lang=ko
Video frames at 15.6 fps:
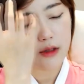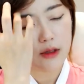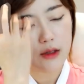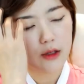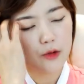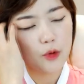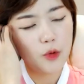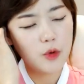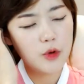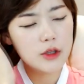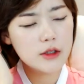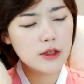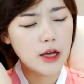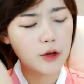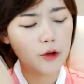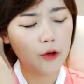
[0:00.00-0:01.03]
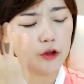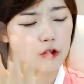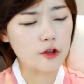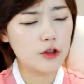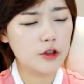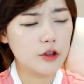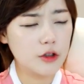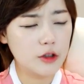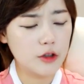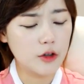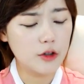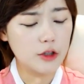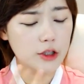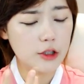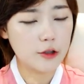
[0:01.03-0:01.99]
이렇게 초콜릿을 나눠주는
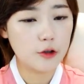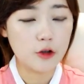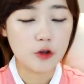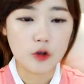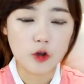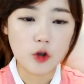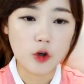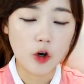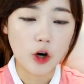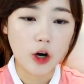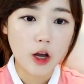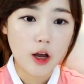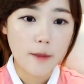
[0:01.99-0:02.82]
그런 식으로